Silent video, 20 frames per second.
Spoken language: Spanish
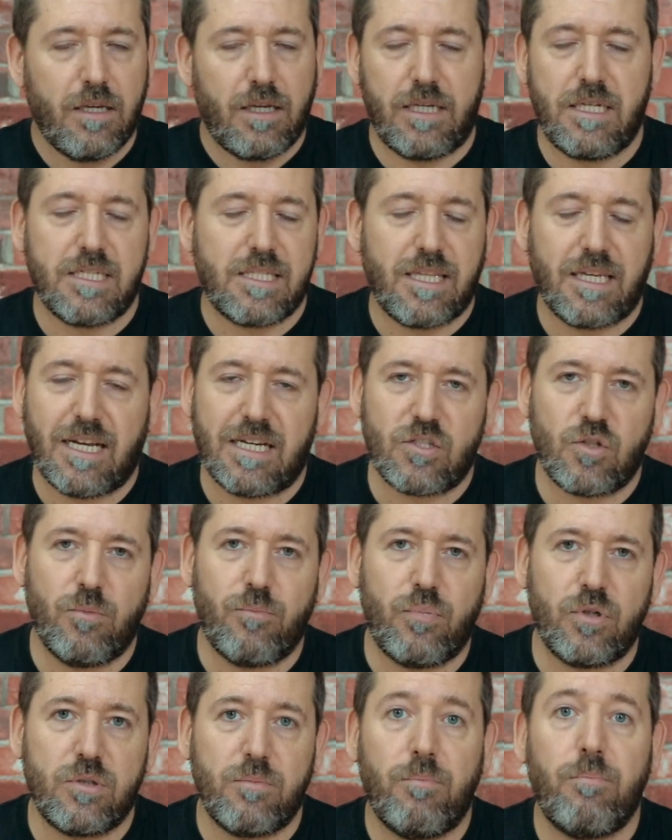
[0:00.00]
en este caso,
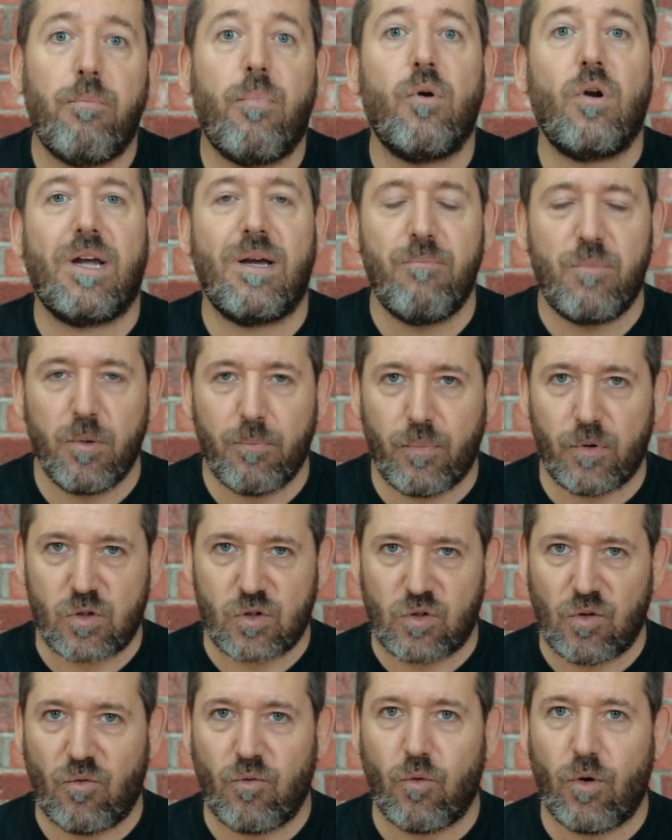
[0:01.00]
pues por ejemplo, por
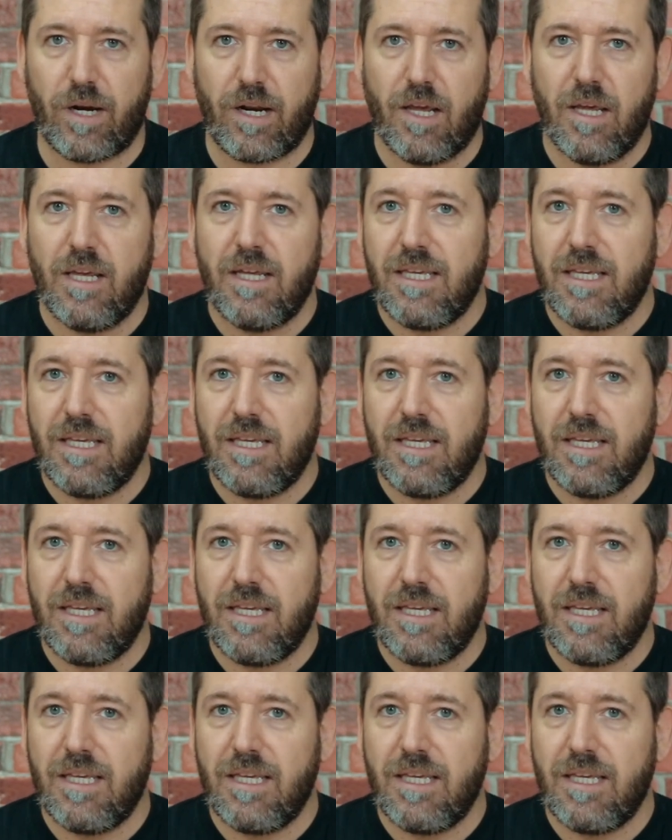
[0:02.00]
software.